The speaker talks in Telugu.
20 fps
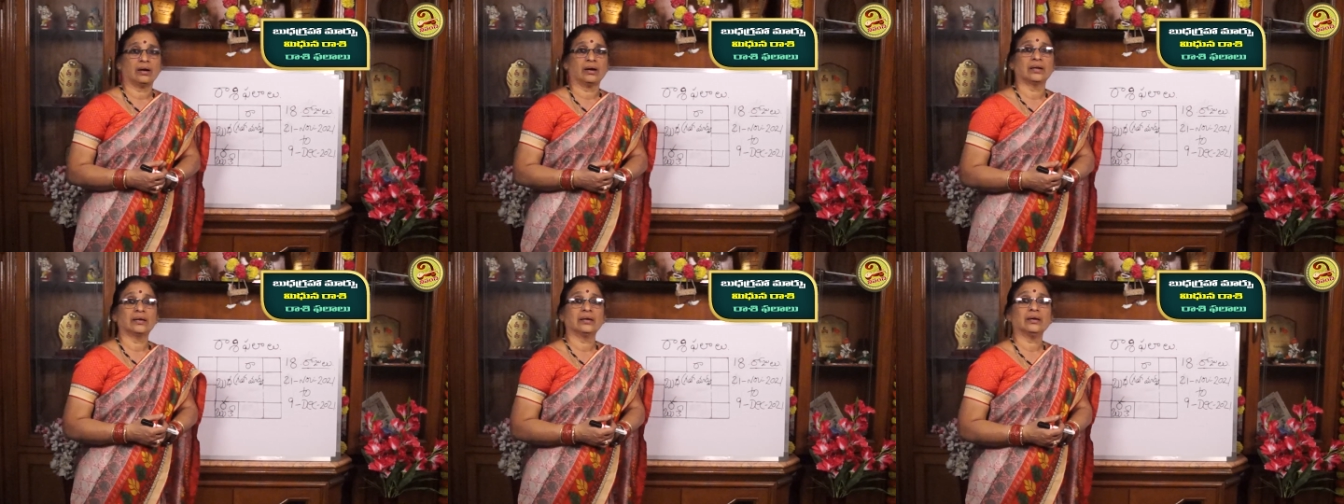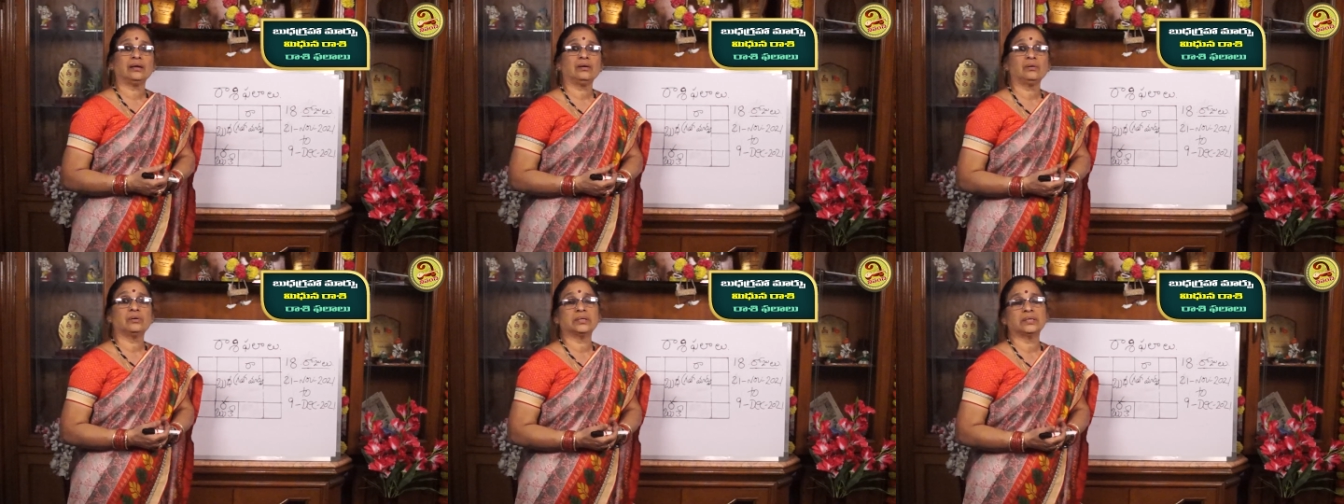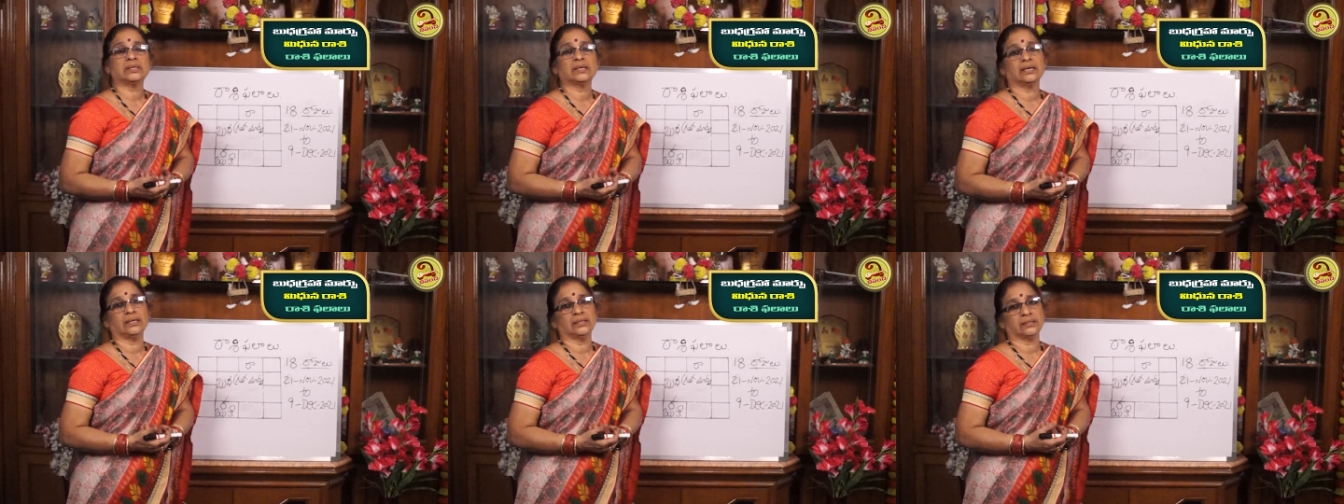
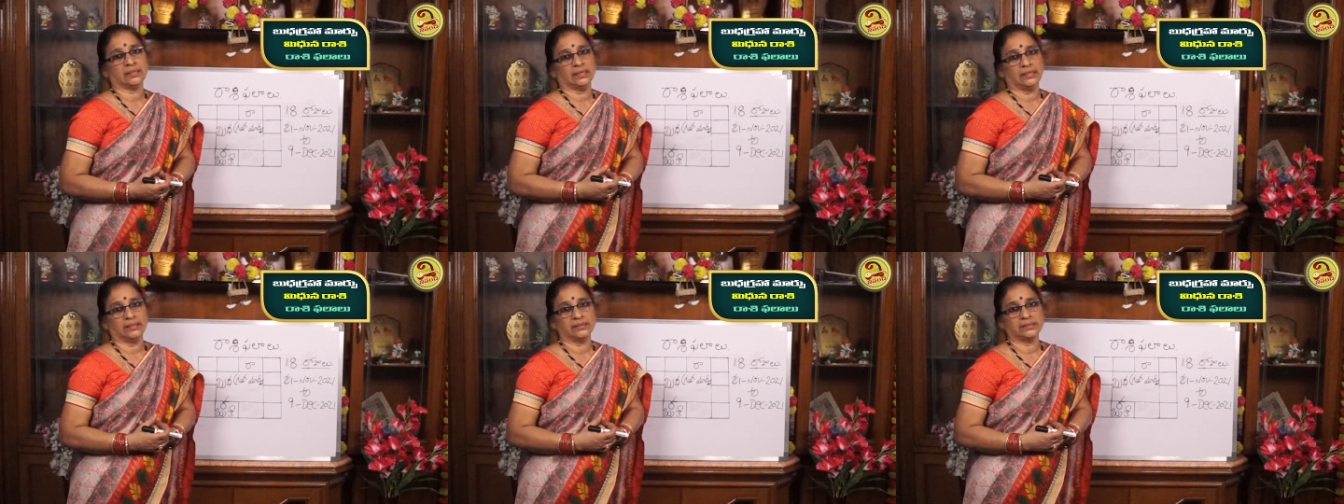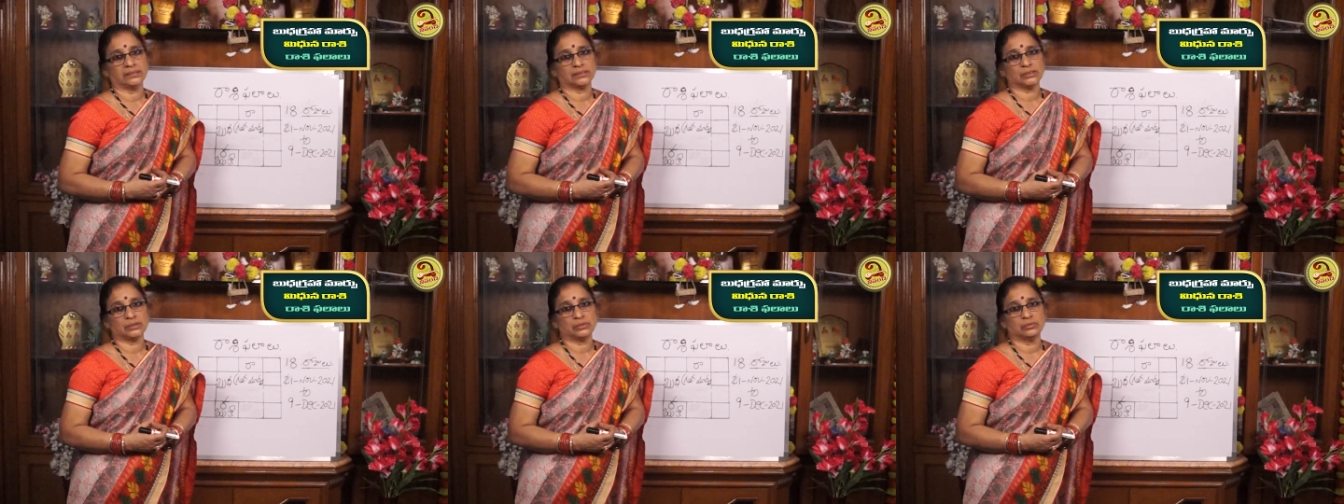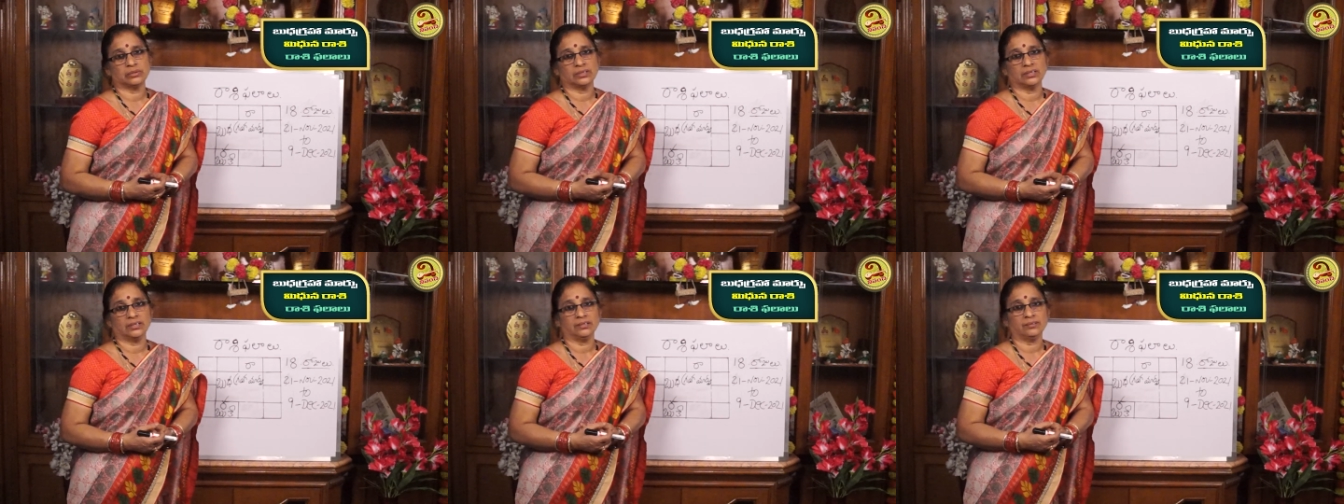అనారోగ్యాన్ని
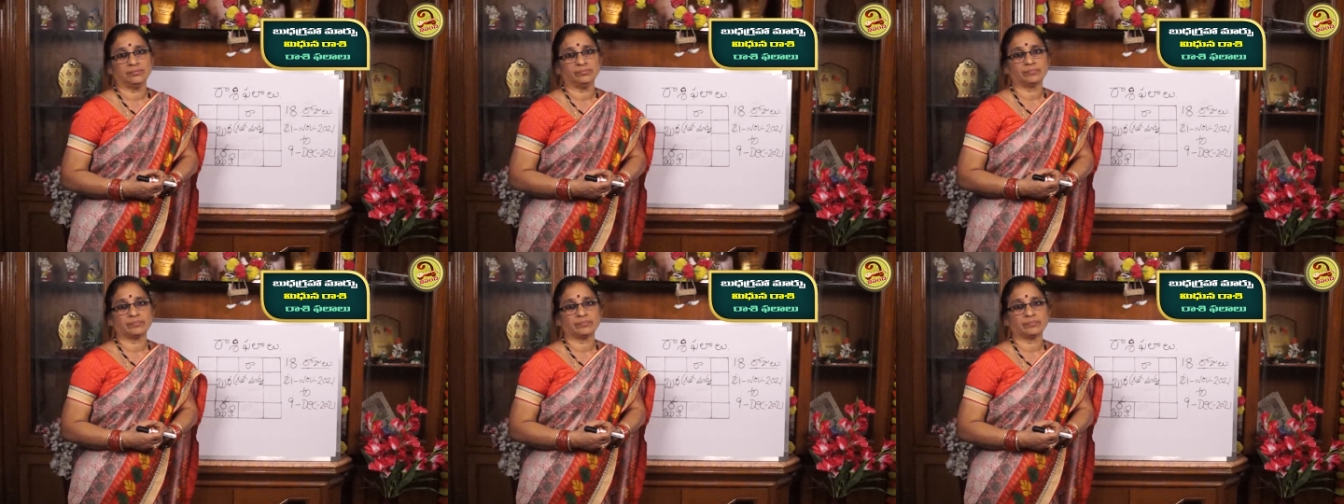తెలియజేస్తుంది